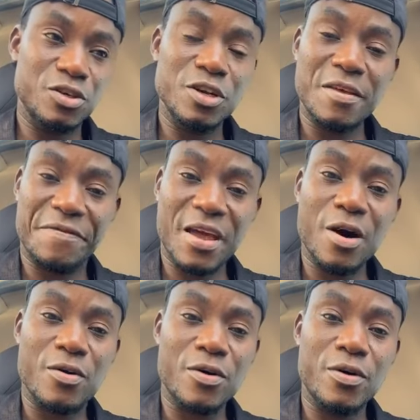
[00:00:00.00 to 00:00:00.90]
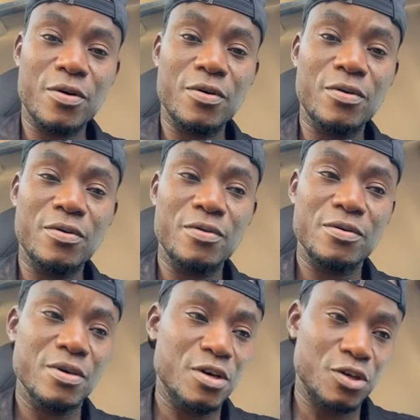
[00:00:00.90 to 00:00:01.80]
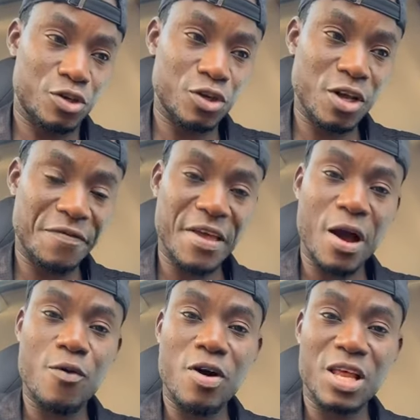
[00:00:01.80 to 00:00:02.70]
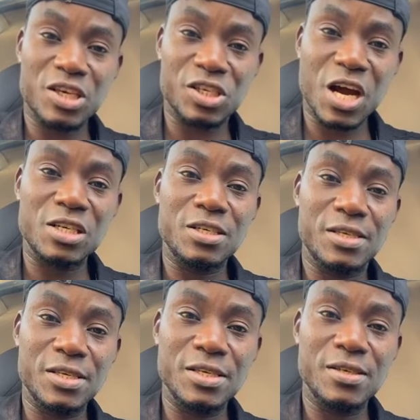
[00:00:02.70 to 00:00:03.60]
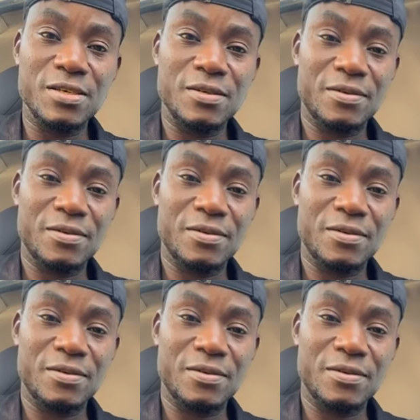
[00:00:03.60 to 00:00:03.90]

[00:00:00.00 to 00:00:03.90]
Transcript: Je reviens encore. Je reviens encore à la charge ici.